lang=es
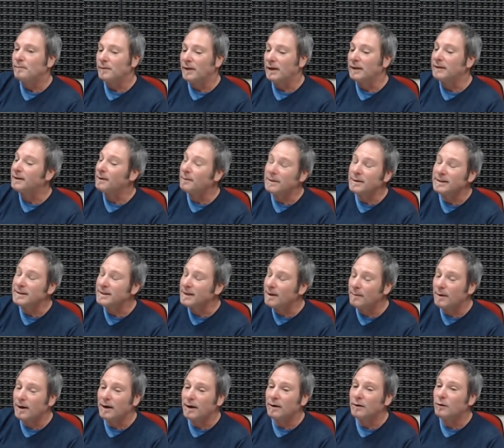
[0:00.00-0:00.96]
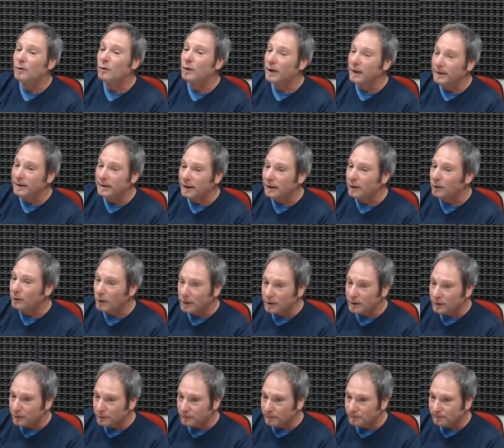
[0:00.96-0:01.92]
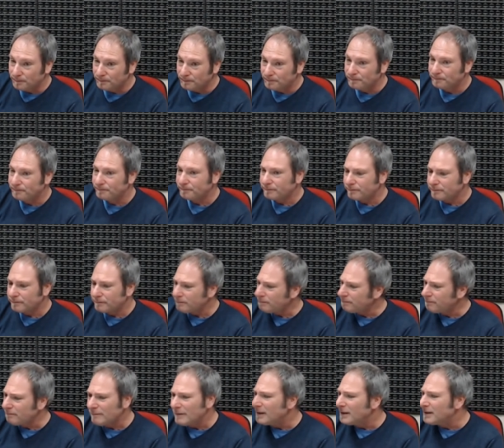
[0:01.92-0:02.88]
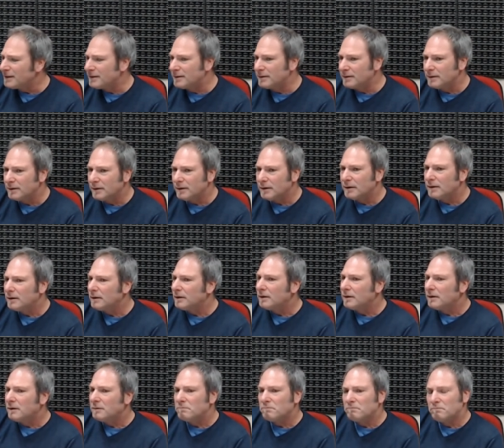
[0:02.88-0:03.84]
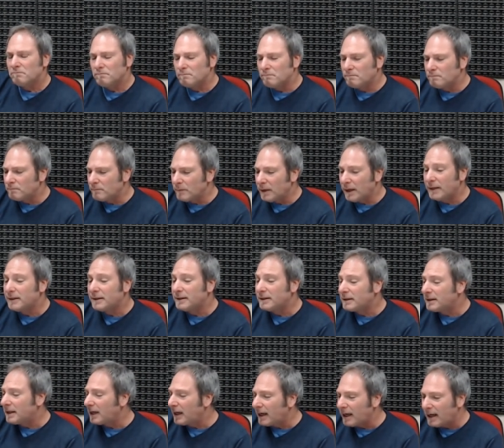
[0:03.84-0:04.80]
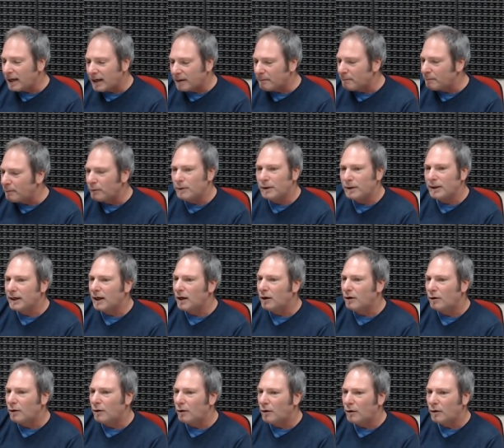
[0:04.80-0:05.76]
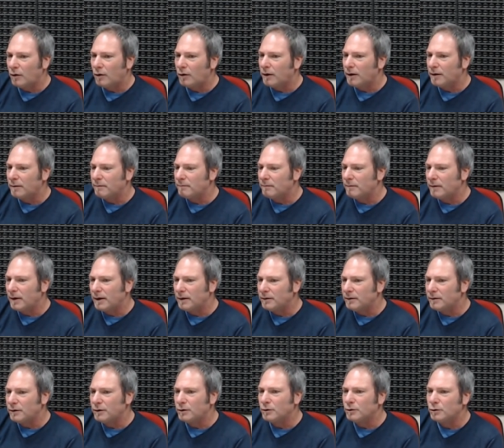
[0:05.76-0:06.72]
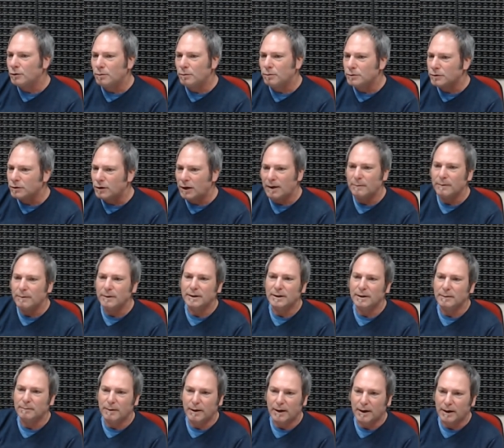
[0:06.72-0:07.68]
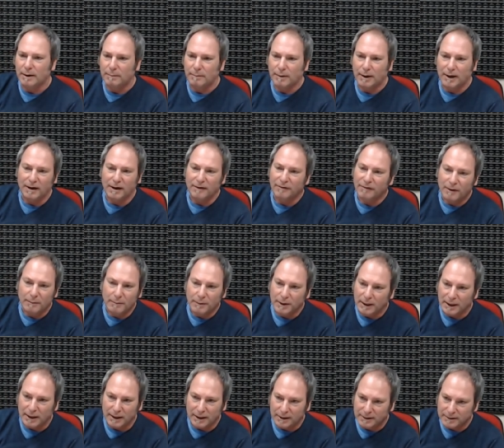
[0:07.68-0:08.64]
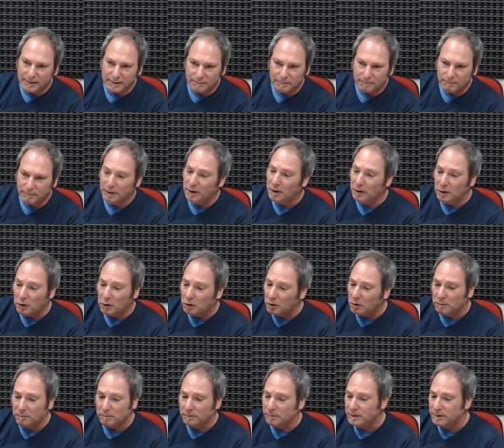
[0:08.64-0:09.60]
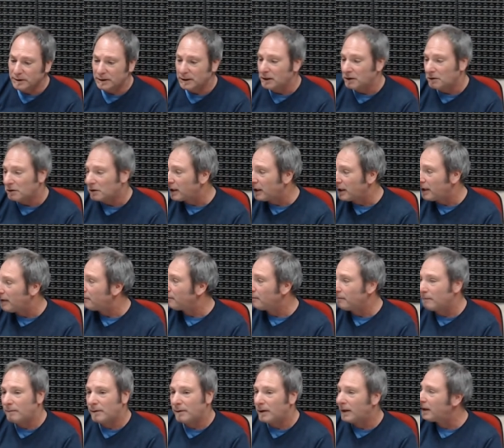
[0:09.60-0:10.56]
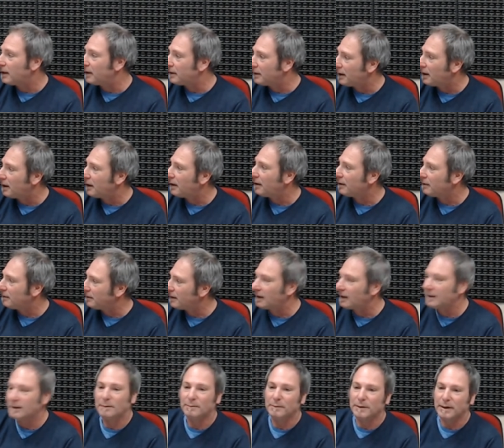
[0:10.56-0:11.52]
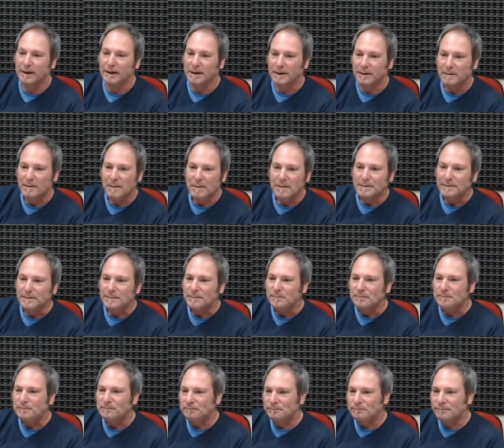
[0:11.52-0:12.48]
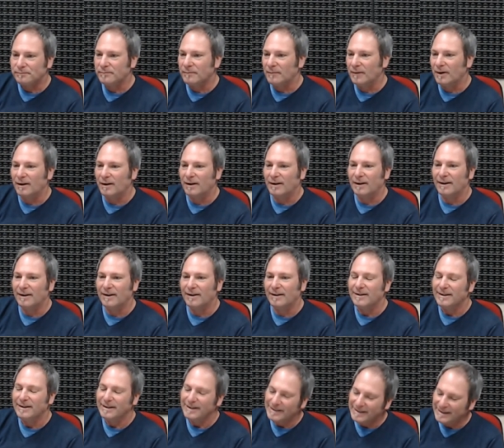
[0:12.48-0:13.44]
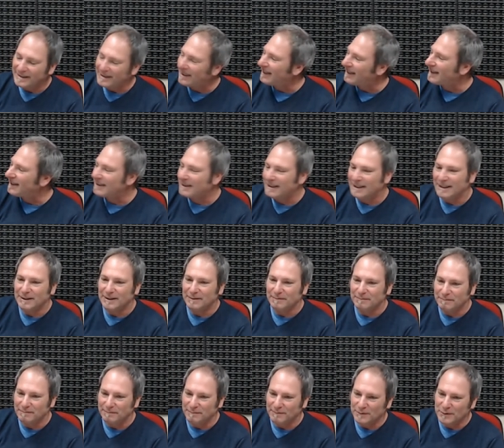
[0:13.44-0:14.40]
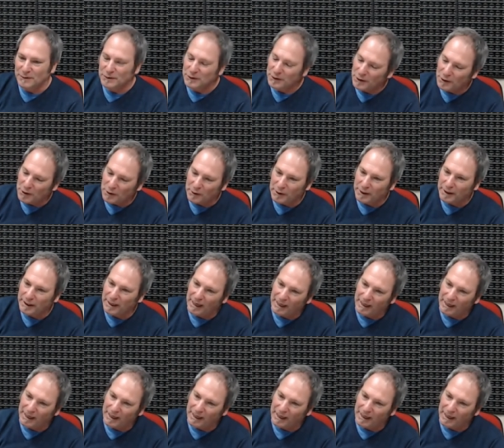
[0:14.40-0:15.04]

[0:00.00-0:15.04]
El tema se llama 44. Eso todavía no ha sido publicado nada. Está publicado en, YouTube solamente para las familias pero ah, si lo quieren ver, está, también ahí. Bueno, ya tranquilamente después, eh, si se nos permite, lo vamos a compartir.